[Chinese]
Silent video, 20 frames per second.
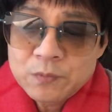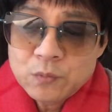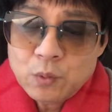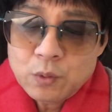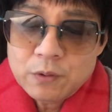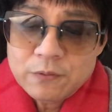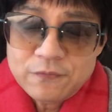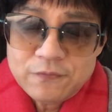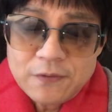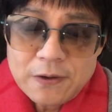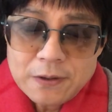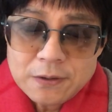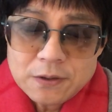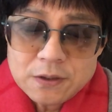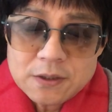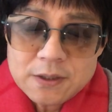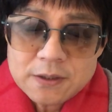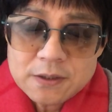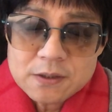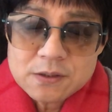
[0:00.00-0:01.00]
对于房
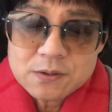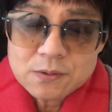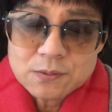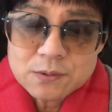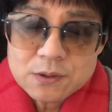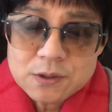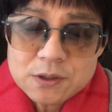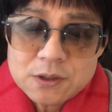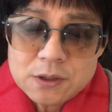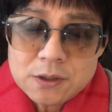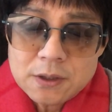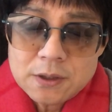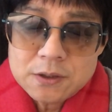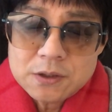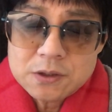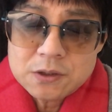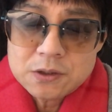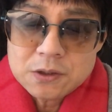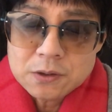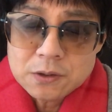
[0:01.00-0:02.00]
地产的走势，今
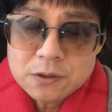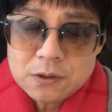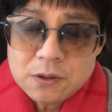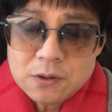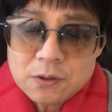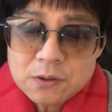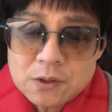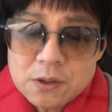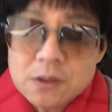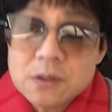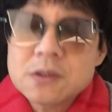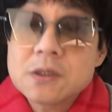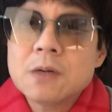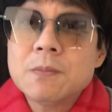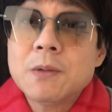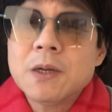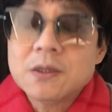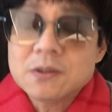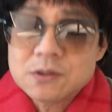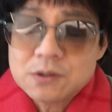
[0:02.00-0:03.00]
年紧盯着政策
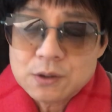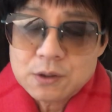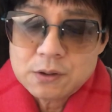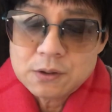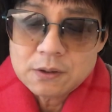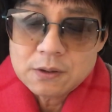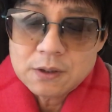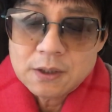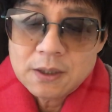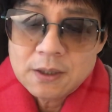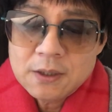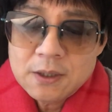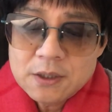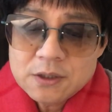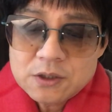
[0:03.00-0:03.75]
面即可。